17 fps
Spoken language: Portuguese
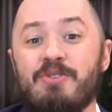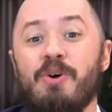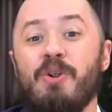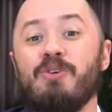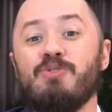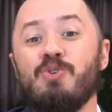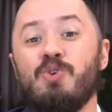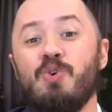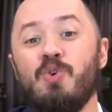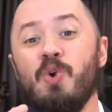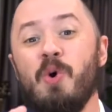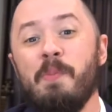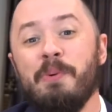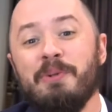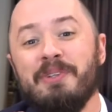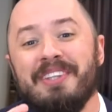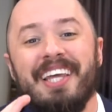ao nosso
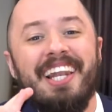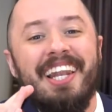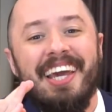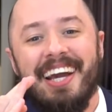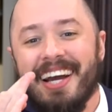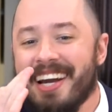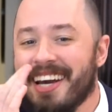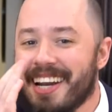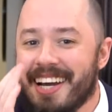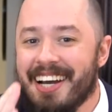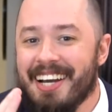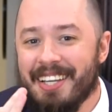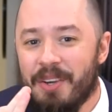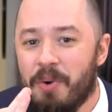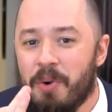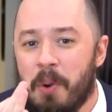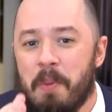grupo do Telegram,
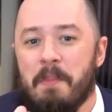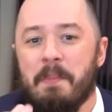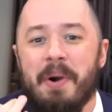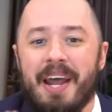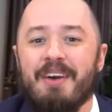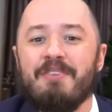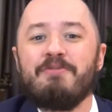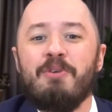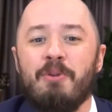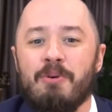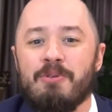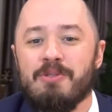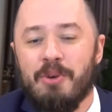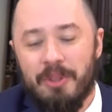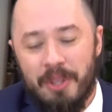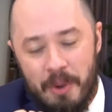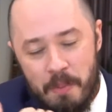que é um grupo maravilhoso
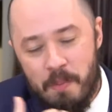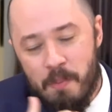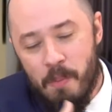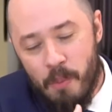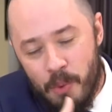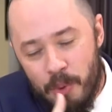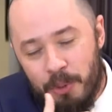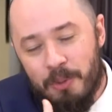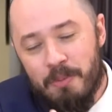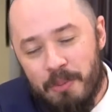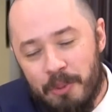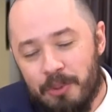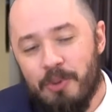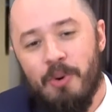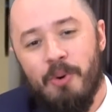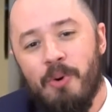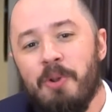que eu tenho muito,
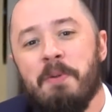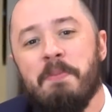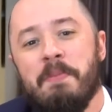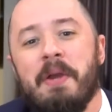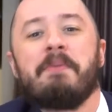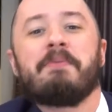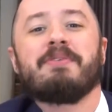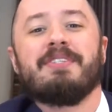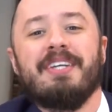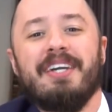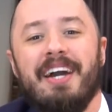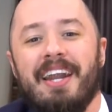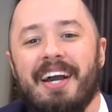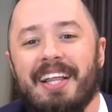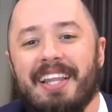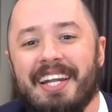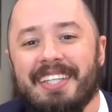muito orgulho mesmo, assim,
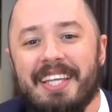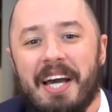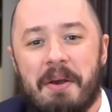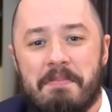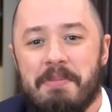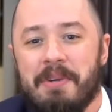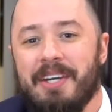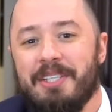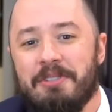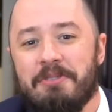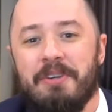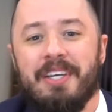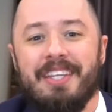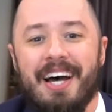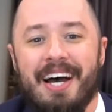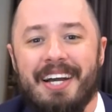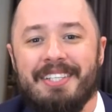cara. A galera tá amiga de
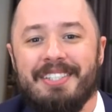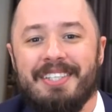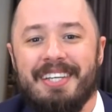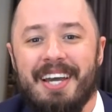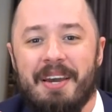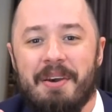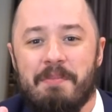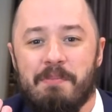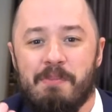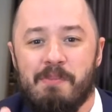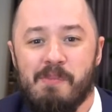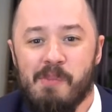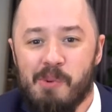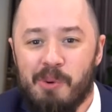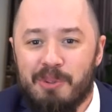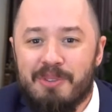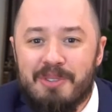verdade, é
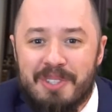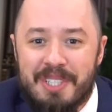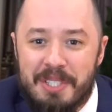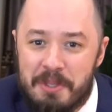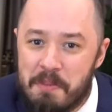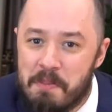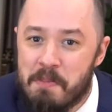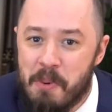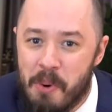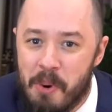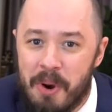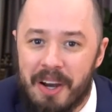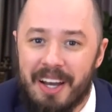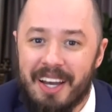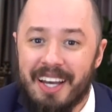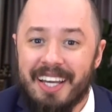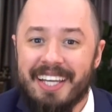muito gente
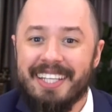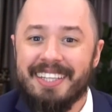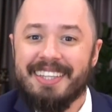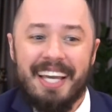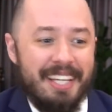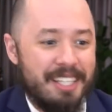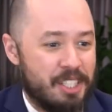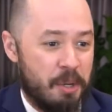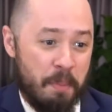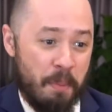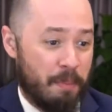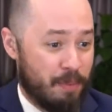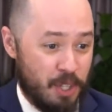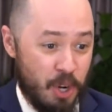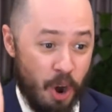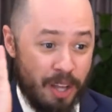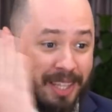boa e tem tipo
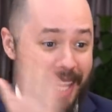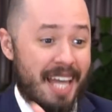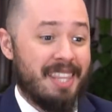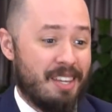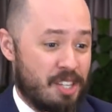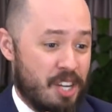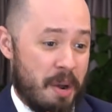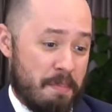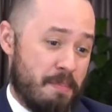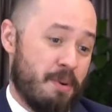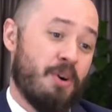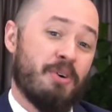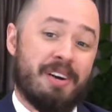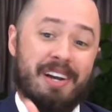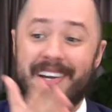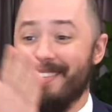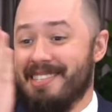de rodada de
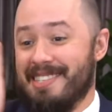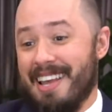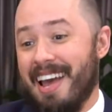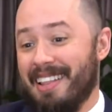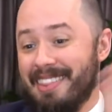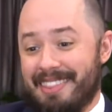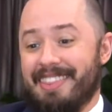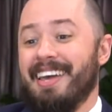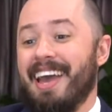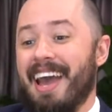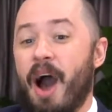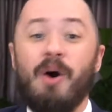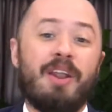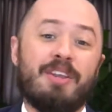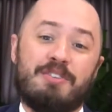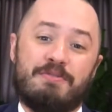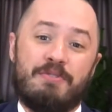Among Us até
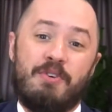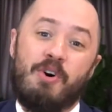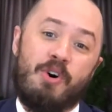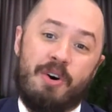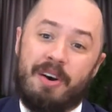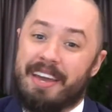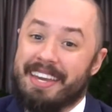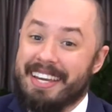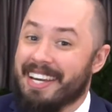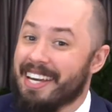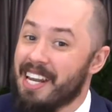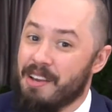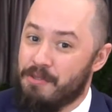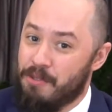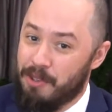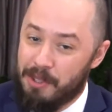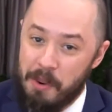aula de forró. É
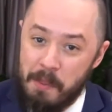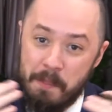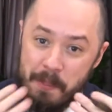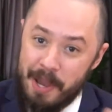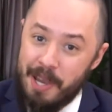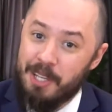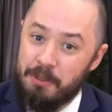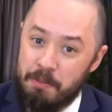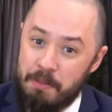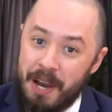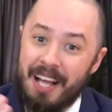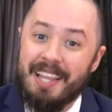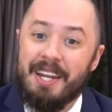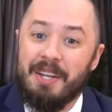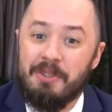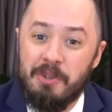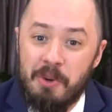incrível. Então, um beijo pra
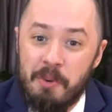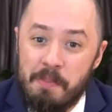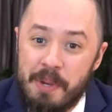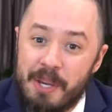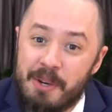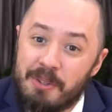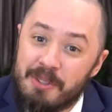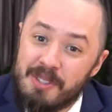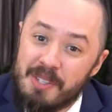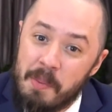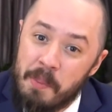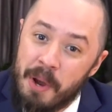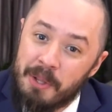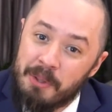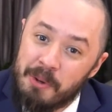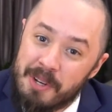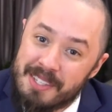galera do grupinho dos
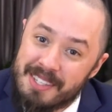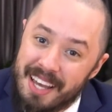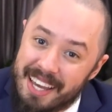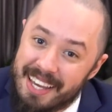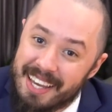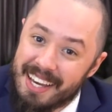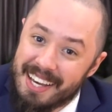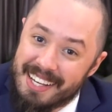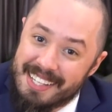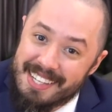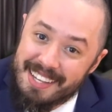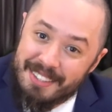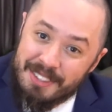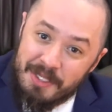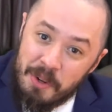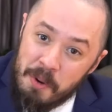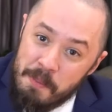apoiadores aí, vocês
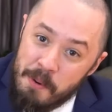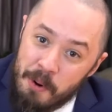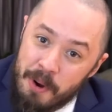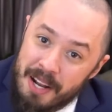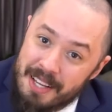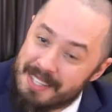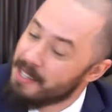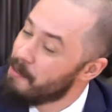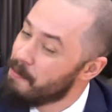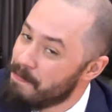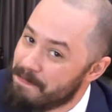estão no meu coração.